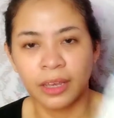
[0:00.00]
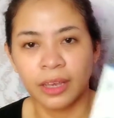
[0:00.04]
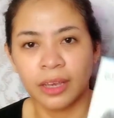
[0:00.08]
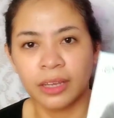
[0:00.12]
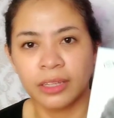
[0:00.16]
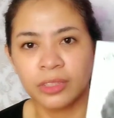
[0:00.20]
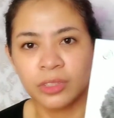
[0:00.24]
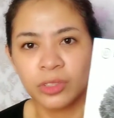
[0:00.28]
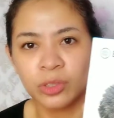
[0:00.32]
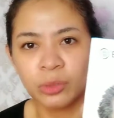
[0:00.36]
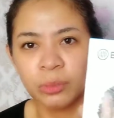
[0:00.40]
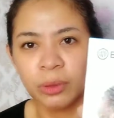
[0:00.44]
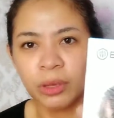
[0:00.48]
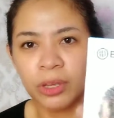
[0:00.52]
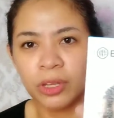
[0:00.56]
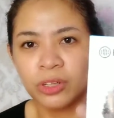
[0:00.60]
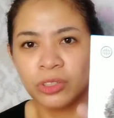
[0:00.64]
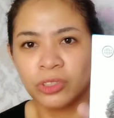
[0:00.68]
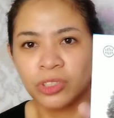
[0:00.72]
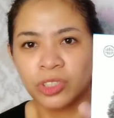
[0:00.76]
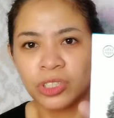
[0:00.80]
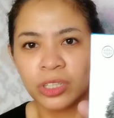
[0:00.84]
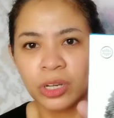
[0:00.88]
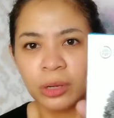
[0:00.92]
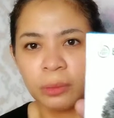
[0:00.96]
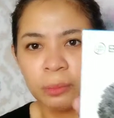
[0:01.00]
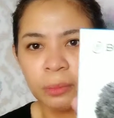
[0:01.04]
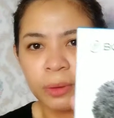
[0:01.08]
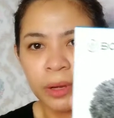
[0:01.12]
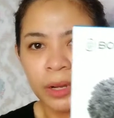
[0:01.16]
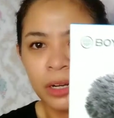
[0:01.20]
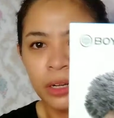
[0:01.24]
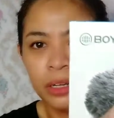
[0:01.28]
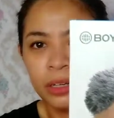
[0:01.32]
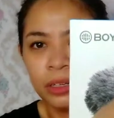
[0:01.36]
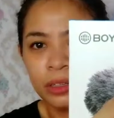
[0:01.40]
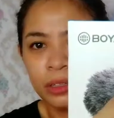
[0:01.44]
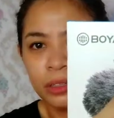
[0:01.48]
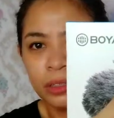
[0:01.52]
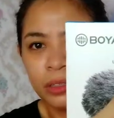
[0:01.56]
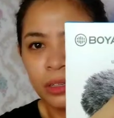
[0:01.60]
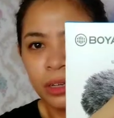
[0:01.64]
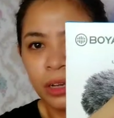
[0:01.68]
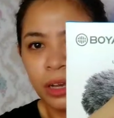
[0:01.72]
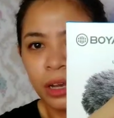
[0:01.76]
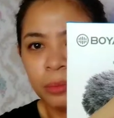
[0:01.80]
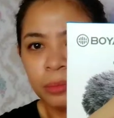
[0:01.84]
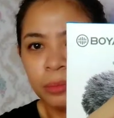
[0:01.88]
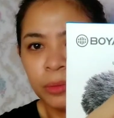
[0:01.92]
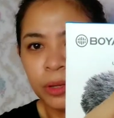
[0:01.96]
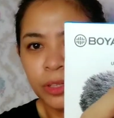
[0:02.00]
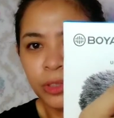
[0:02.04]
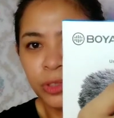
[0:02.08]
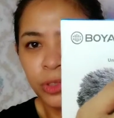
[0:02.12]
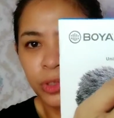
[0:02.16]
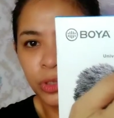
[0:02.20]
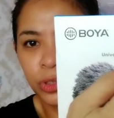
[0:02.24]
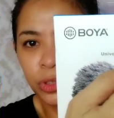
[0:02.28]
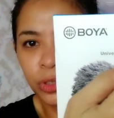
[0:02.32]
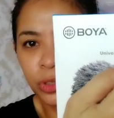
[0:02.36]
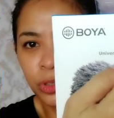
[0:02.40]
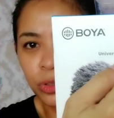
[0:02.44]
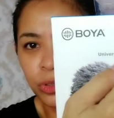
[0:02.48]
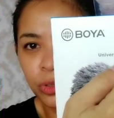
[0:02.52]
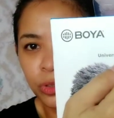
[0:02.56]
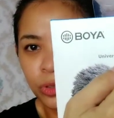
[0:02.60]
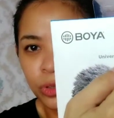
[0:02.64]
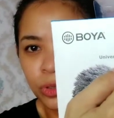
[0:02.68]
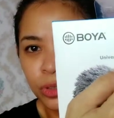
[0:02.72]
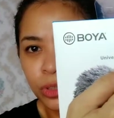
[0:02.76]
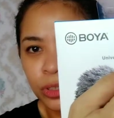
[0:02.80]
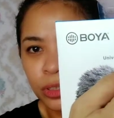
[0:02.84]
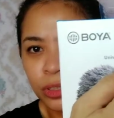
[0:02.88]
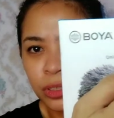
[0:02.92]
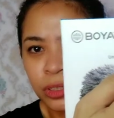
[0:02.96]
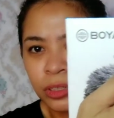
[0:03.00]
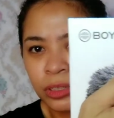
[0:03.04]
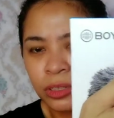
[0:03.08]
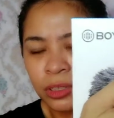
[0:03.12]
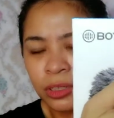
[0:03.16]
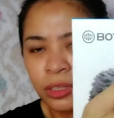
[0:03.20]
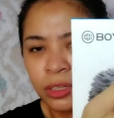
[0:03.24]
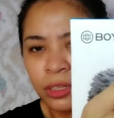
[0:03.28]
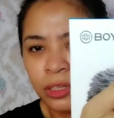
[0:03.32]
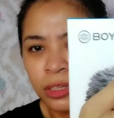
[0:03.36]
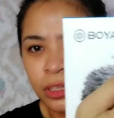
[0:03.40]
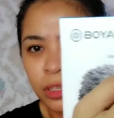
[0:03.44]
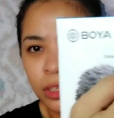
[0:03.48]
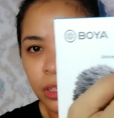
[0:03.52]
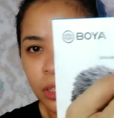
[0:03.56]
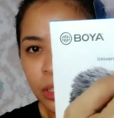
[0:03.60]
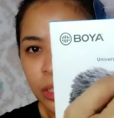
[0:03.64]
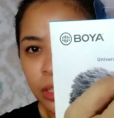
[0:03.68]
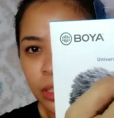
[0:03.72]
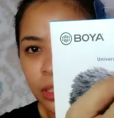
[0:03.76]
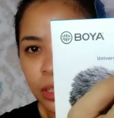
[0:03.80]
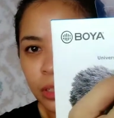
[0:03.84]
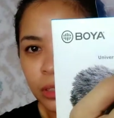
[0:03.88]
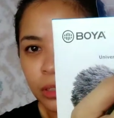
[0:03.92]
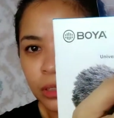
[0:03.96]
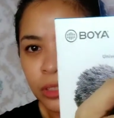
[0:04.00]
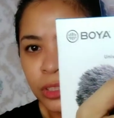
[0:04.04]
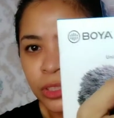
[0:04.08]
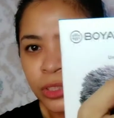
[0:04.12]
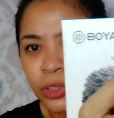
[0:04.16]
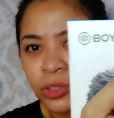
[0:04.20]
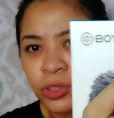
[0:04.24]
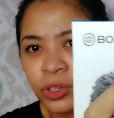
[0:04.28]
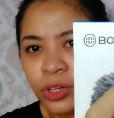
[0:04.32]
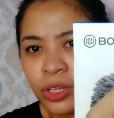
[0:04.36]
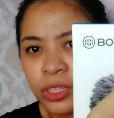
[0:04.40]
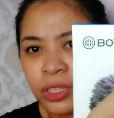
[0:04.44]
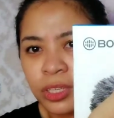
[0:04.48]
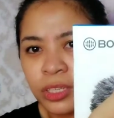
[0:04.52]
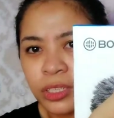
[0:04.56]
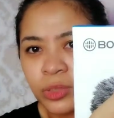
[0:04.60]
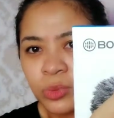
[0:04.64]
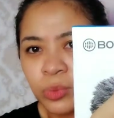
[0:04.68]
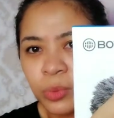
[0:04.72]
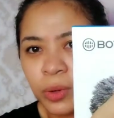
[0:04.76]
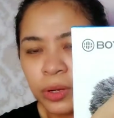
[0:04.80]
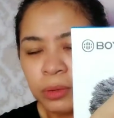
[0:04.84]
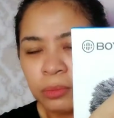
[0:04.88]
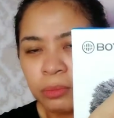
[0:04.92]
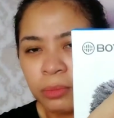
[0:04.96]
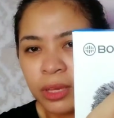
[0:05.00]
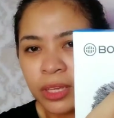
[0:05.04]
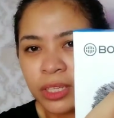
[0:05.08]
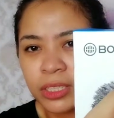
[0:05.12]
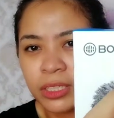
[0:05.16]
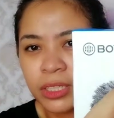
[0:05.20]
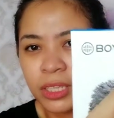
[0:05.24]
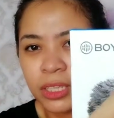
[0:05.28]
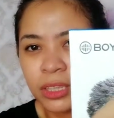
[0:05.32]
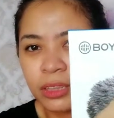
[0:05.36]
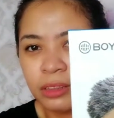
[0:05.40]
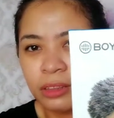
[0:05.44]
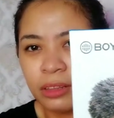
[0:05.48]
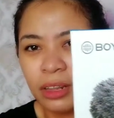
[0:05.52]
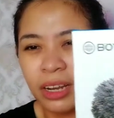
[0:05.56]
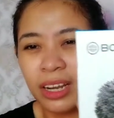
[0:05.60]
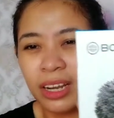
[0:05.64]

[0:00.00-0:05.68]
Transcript: ayan. So, meron siyang parang, I'm not sure kung, siguro this one makes it